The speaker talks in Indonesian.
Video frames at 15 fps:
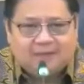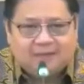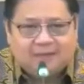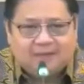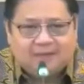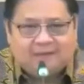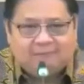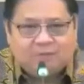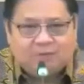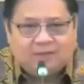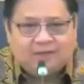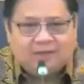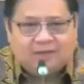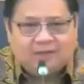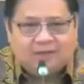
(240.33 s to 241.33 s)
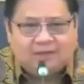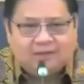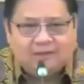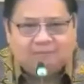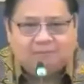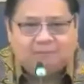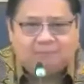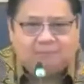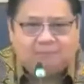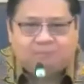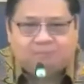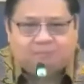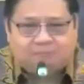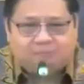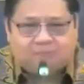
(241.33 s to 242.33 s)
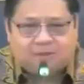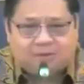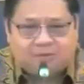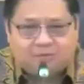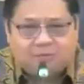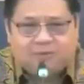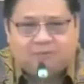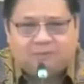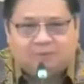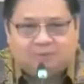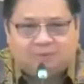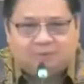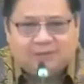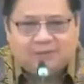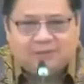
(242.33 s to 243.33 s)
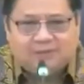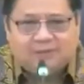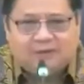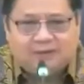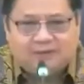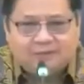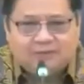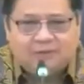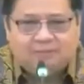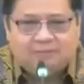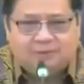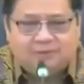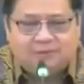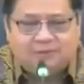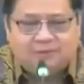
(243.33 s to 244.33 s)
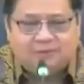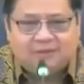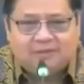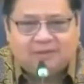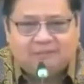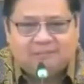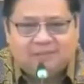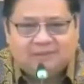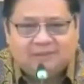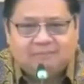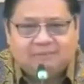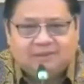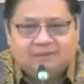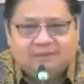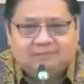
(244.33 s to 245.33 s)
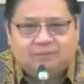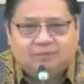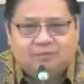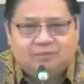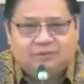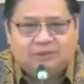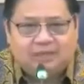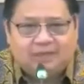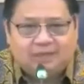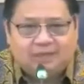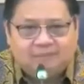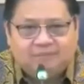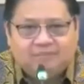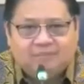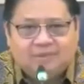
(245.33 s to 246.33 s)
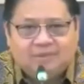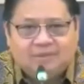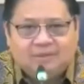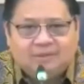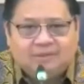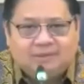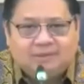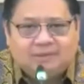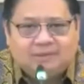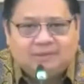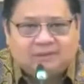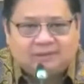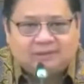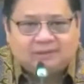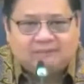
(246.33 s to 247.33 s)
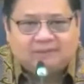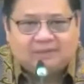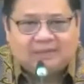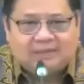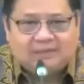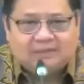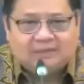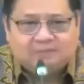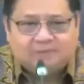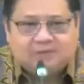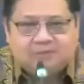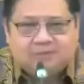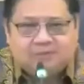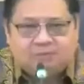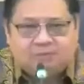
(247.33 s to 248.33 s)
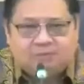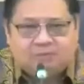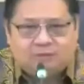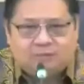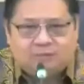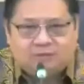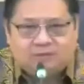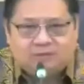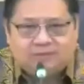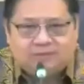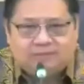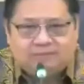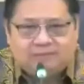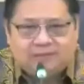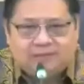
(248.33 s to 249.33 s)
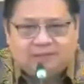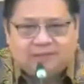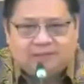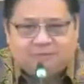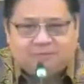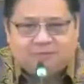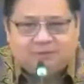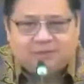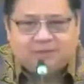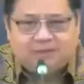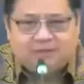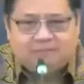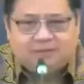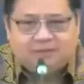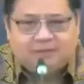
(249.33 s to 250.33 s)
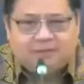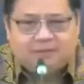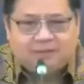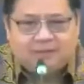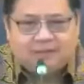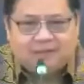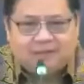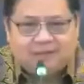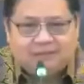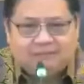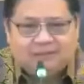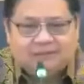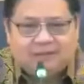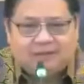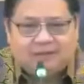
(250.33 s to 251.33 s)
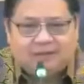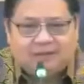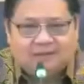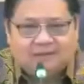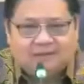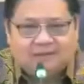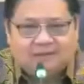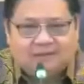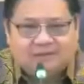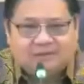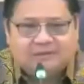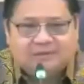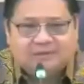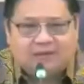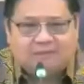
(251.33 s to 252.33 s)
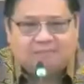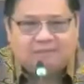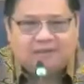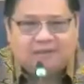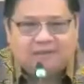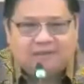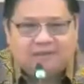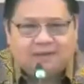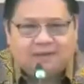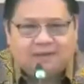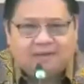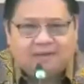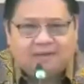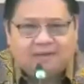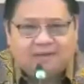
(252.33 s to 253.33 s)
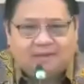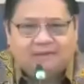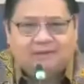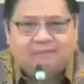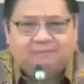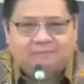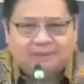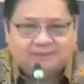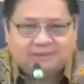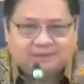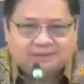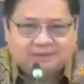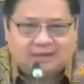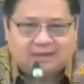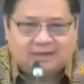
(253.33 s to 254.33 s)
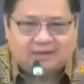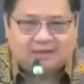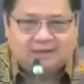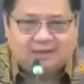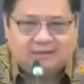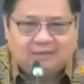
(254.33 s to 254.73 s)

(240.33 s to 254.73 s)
DMO e, yang akan di, perlu dipenuhi atau harus dipenuhi oleh masing-masing produsen serta mekanisme untuk memproduksi dan mendistribusikan minyak goreng ke masyarakat secara merata dan tepat sasaran.